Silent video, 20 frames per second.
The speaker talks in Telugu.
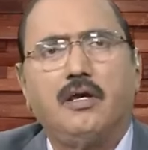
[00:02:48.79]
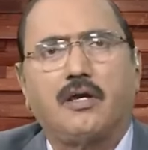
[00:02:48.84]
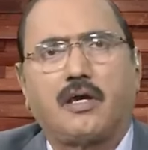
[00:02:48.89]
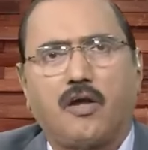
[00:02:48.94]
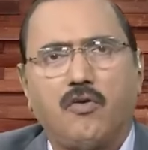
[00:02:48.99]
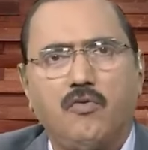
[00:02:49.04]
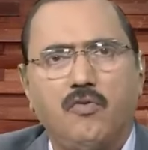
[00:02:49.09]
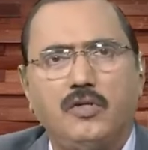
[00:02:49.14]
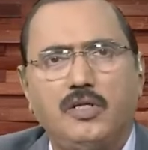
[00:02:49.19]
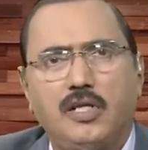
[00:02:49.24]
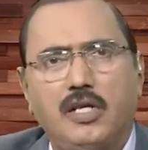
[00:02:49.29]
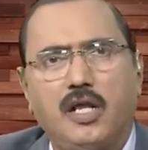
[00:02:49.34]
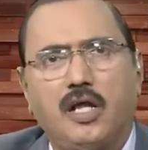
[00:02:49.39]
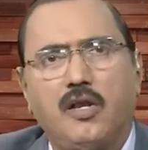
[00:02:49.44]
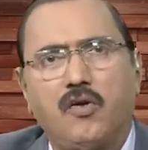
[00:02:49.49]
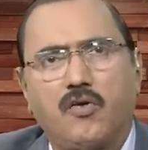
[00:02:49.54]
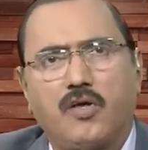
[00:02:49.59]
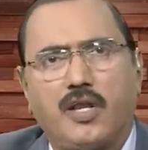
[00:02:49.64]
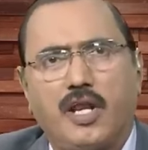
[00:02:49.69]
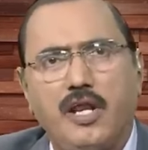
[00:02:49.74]
కర్నూలు
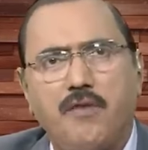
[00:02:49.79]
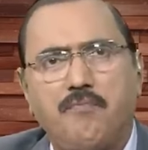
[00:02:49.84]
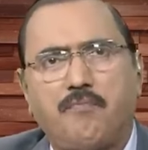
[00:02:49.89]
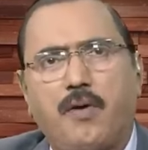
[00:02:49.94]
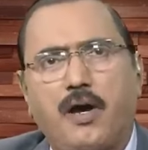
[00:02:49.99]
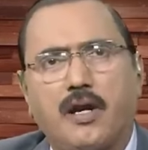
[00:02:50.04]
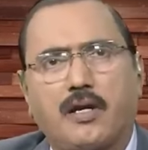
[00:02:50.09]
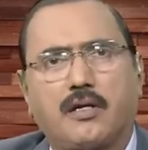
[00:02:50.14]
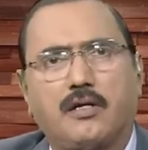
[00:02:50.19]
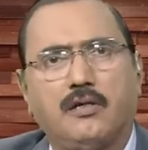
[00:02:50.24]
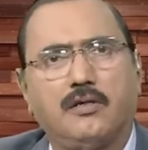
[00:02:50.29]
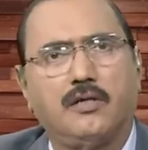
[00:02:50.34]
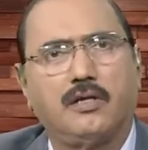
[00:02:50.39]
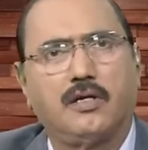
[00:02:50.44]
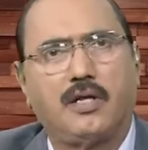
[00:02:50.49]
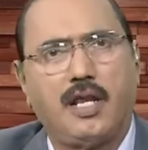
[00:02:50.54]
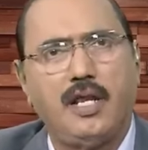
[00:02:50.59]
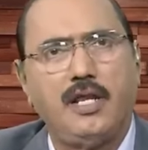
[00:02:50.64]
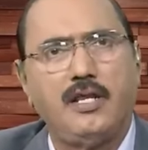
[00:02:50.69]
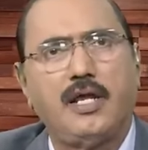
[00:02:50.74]
జిల్లాలో గ్రీన్ పార్క్
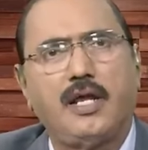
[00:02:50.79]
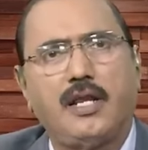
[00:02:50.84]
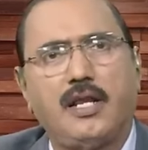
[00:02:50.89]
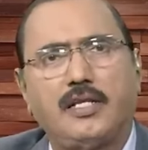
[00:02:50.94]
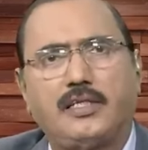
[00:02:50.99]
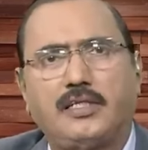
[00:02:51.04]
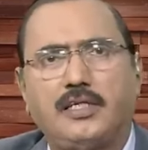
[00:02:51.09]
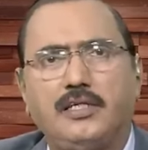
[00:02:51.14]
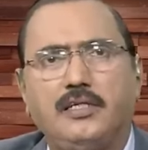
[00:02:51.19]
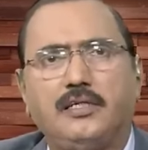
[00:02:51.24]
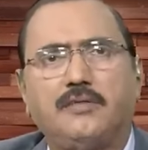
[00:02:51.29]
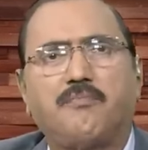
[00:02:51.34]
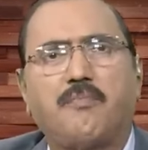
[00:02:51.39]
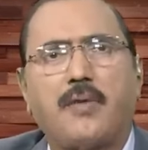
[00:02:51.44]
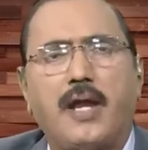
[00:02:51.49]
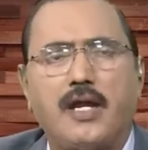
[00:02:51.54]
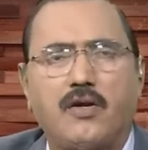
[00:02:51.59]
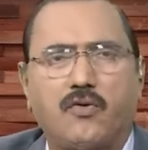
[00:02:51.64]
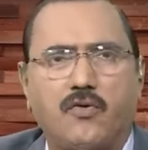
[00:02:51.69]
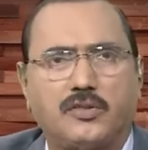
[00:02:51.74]
గ్రీన్ ఎనర్జీ
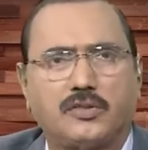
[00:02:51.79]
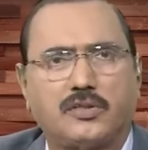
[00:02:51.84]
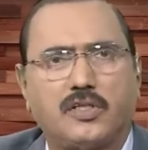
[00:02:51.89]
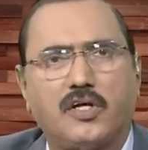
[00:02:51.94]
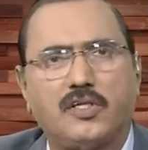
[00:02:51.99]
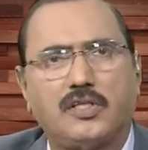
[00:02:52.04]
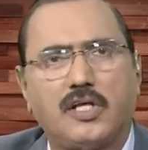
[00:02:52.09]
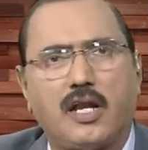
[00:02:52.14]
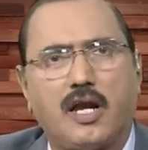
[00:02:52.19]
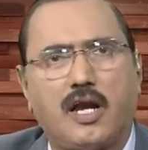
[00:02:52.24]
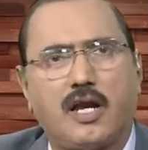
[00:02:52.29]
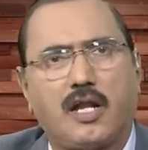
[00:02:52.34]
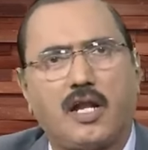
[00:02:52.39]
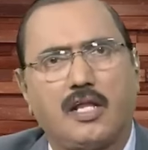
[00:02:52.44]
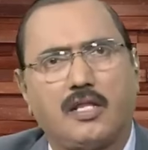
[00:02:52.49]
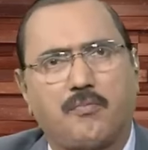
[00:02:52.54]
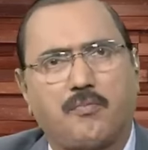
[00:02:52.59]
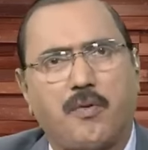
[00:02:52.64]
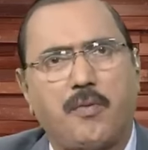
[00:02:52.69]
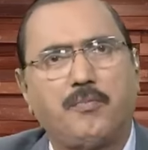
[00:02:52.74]
ప్లాంట్ వస్తోందా
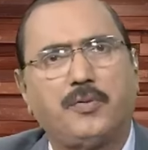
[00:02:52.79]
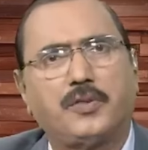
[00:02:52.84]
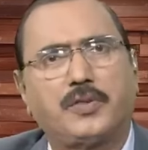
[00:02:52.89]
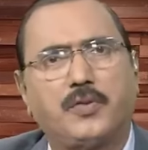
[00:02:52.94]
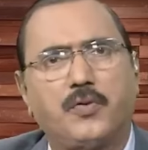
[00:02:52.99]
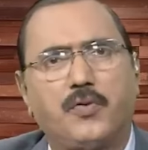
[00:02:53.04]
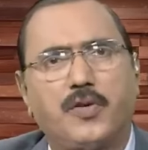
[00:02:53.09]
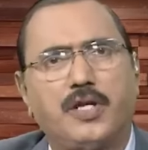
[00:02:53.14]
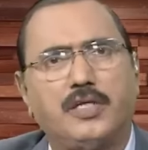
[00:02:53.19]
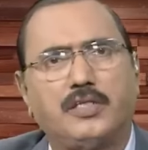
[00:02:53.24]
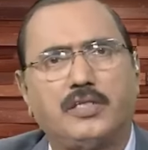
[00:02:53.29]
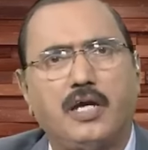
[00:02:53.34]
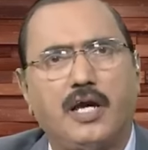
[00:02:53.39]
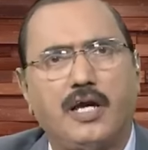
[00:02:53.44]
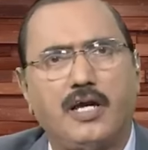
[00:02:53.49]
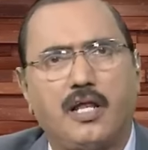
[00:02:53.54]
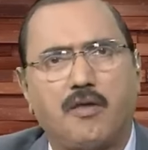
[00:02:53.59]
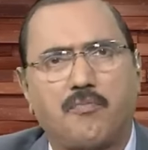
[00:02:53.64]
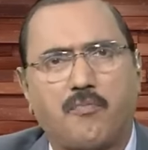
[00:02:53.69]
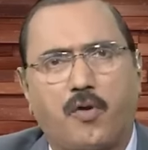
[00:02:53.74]
రావట్లేదా పంపు స్టోరేజ్
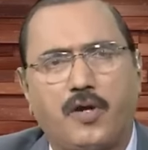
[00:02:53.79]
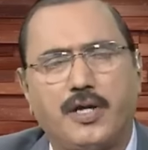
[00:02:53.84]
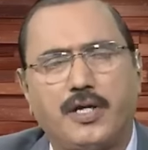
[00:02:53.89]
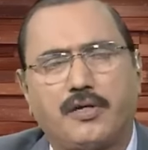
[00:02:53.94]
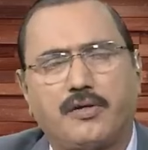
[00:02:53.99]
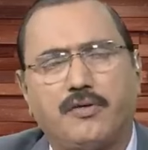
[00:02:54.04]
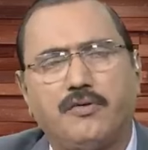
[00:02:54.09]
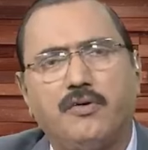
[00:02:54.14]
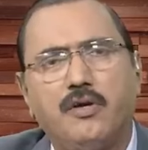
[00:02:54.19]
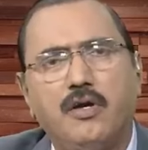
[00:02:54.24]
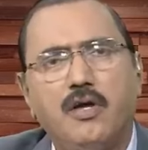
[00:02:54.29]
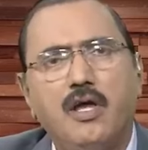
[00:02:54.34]
హైడల్ ప్రాజెక్టు